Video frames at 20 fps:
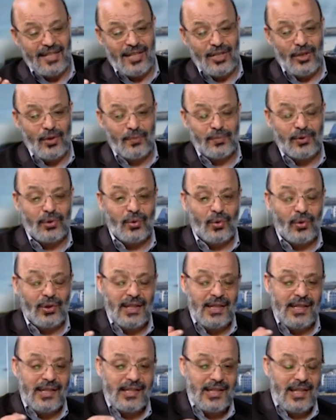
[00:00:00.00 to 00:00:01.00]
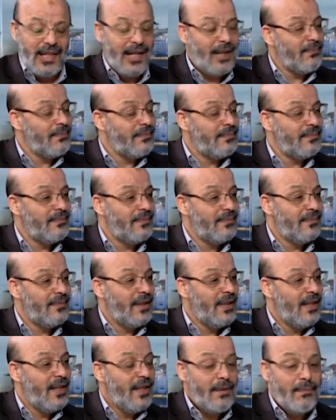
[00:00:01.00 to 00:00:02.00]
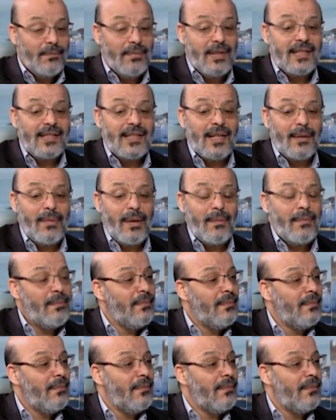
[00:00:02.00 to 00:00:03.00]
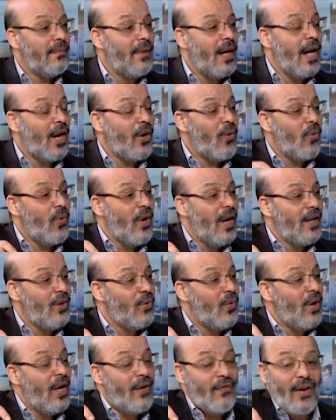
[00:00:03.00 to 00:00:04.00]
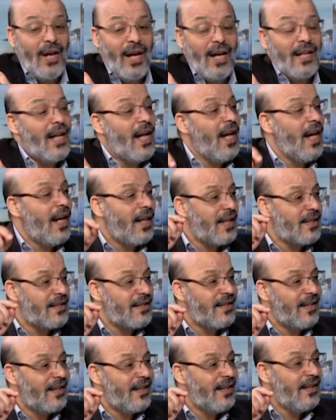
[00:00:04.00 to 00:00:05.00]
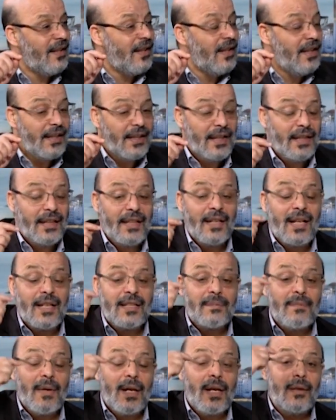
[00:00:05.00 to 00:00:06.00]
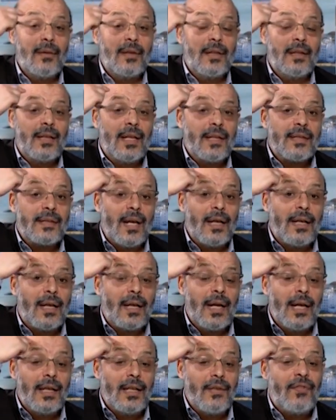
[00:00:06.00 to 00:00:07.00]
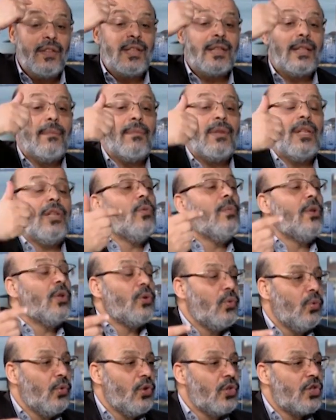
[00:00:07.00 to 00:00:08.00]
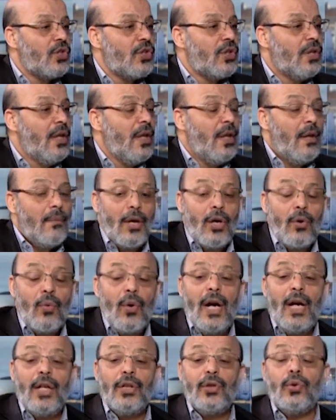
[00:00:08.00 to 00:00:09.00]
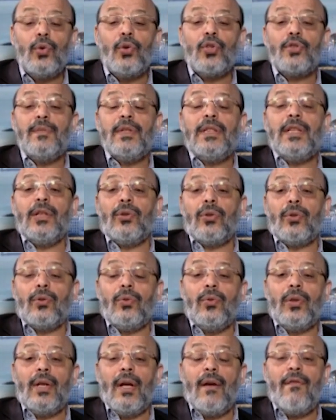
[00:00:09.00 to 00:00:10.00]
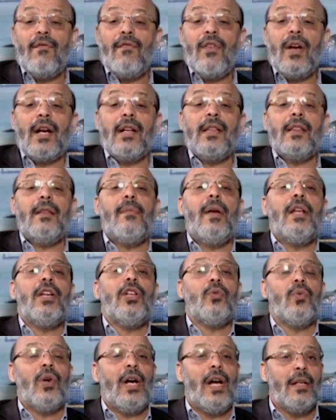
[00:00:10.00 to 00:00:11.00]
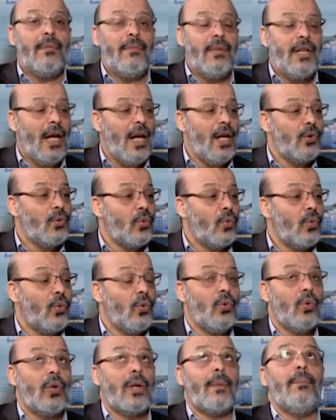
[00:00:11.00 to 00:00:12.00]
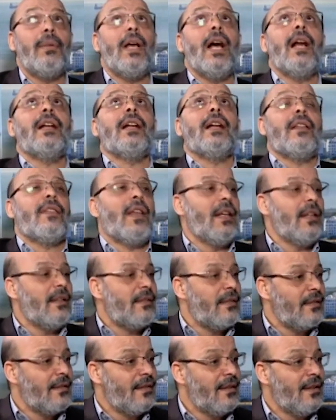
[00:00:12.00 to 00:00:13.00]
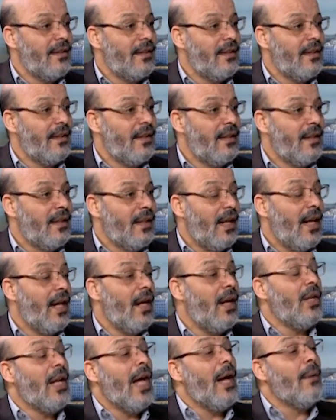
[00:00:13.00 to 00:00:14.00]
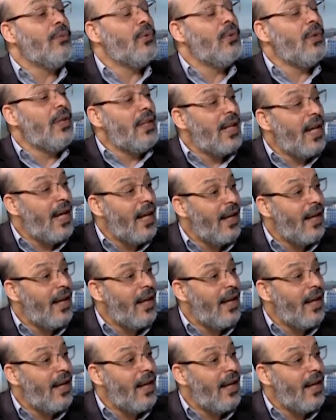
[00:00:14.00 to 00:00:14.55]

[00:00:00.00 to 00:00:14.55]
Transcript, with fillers: اليوم تدخل للإسلام بسبب اقوال وافعال اهل غزه يعني الناس ما الناس قال لك هذه في التمثيل وما تكونش ما واحد يخرج من تحت الركام فاقد 80 واحد من عائلته ويقول له الحمد لله رضيت الحمد لله